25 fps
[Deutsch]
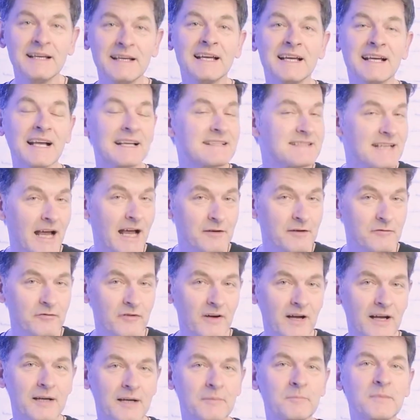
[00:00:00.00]
Ganz
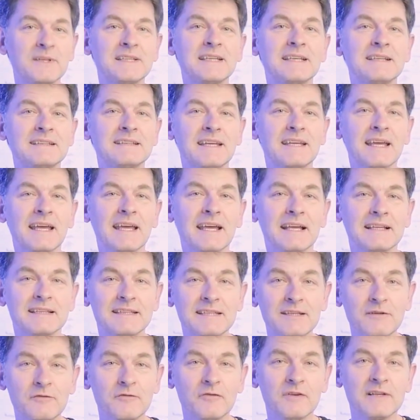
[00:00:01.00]
einfach. Mit den
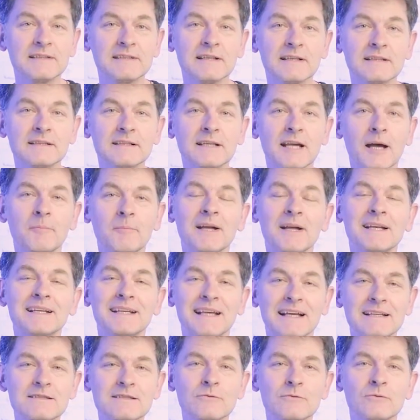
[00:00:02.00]
Kreativfiltern kann man
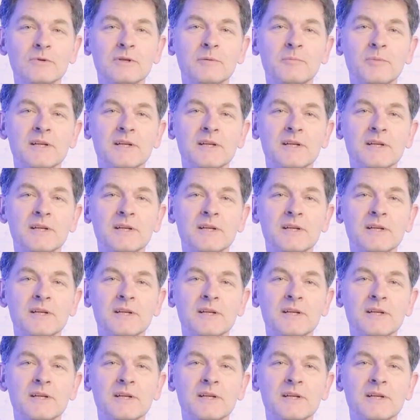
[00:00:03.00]
ganz ohne